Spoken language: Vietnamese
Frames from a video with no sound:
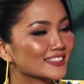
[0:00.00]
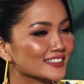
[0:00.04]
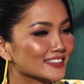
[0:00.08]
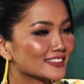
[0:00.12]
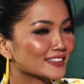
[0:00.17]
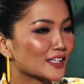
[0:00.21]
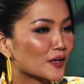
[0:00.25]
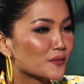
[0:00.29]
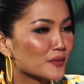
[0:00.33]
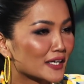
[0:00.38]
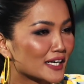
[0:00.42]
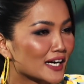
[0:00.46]

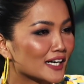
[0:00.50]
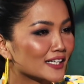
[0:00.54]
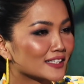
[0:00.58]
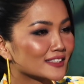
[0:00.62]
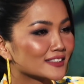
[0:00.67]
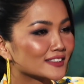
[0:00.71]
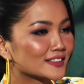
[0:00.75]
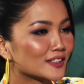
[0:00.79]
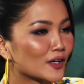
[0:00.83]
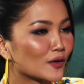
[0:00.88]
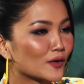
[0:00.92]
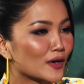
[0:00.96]
60
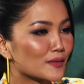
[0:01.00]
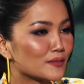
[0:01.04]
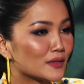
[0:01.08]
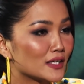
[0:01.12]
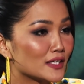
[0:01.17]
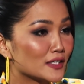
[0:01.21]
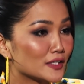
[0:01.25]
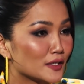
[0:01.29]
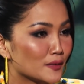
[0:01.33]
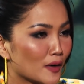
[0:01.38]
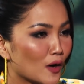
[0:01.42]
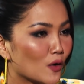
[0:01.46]
cân xong em
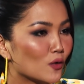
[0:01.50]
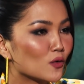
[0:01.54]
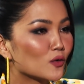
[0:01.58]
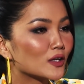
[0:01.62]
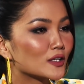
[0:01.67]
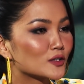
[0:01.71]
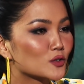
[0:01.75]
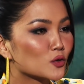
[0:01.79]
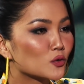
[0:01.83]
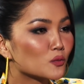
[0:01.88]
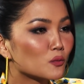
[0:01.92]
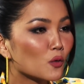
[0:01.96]
thi người mẫu
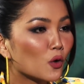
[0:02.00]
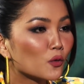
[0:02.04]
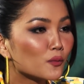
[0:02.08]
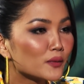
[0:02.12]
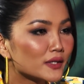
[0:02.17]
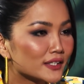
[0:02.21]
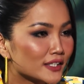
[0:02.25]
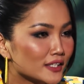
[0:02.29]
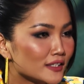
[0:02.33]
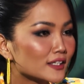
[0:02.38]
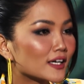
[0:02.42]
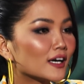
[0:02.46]
là xuống
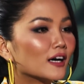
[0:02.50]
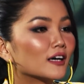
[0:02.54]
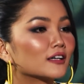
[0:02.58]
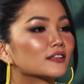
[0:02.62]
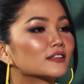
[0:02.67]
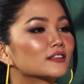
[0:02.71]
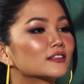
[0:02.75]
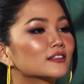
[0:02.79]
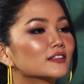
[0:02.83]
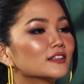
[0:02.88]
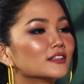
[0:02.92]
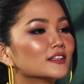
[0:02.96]
49 cân
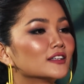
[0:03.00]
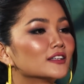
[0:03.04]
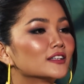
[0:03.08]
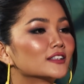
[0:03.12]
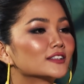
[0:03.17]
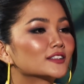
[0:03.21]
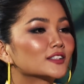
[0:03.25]
ừ.